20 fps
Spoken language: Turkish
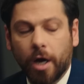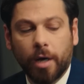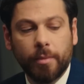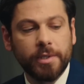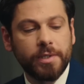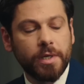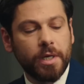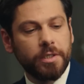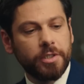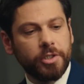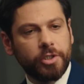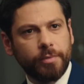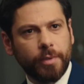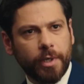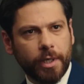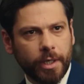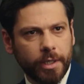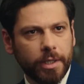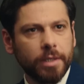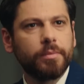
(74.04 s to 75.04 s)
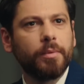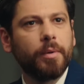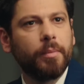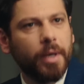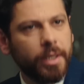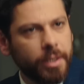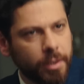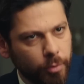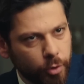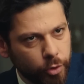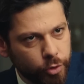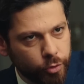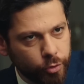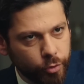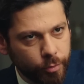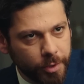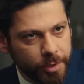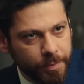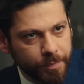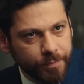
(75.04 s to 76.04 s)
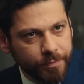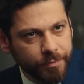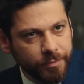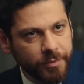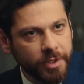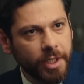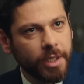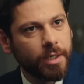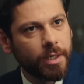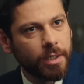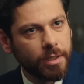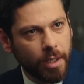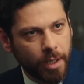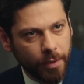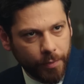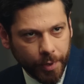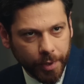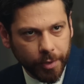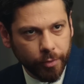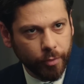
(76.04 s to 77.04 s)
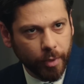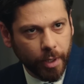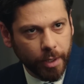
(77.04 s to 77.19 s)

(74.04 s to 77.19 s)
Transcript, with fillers: Ama sen hiç merak etme ben de boş durmadım. Yarına dava günü